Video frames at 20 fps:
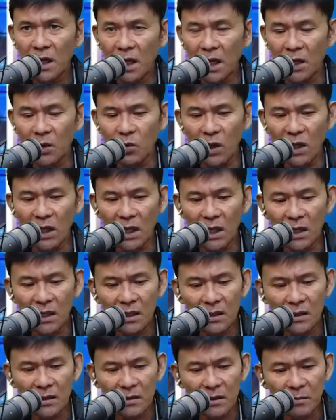ay
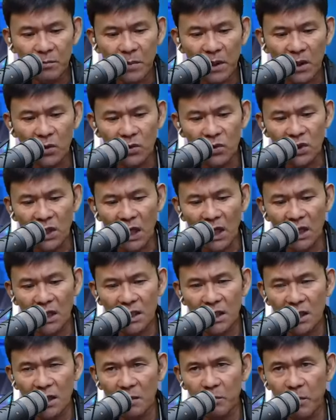walang
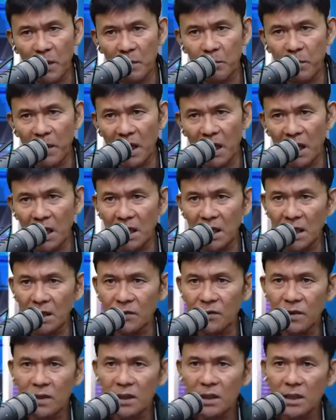pakundangan na nagpapakalat
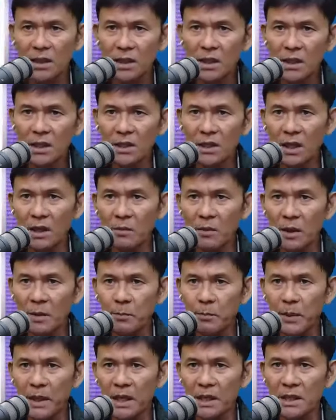ng mga
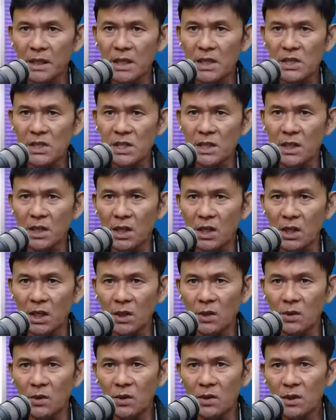peking
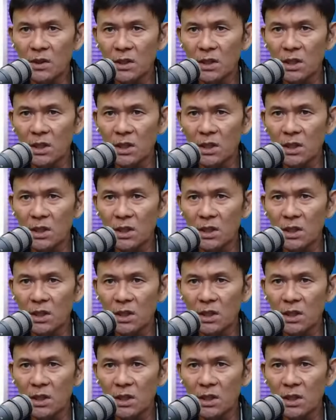sigarilyo.